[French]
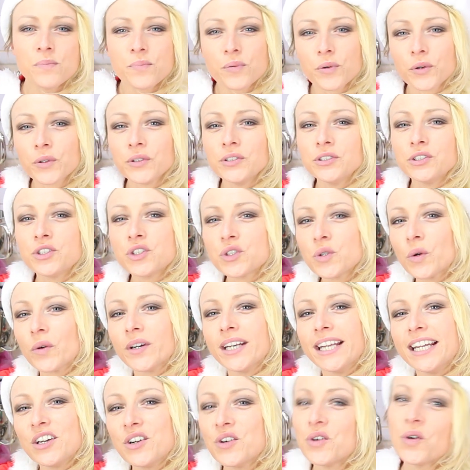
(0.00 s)
pour une
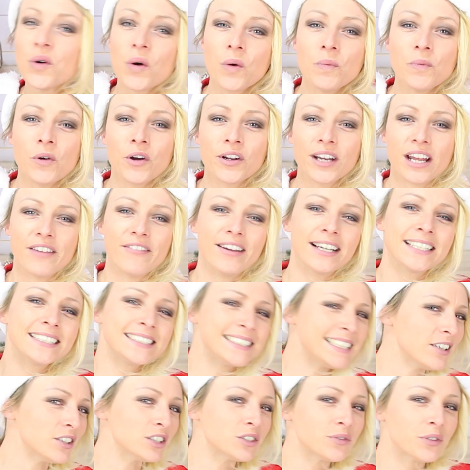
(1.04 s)
journée gourmande avec
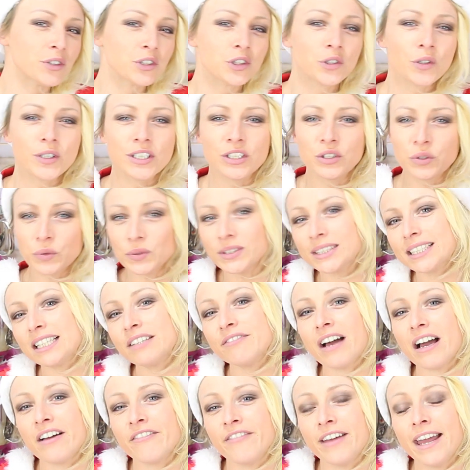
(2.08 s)
séance photo et tout ce
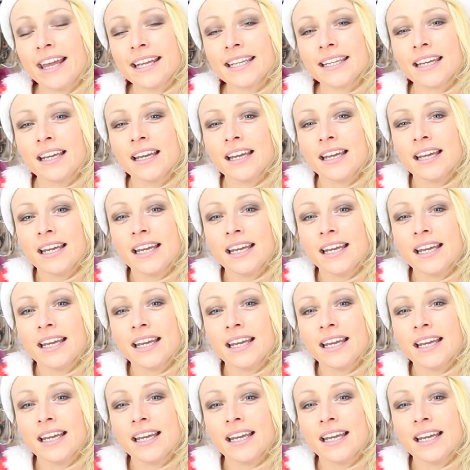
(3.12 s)
qui va avec.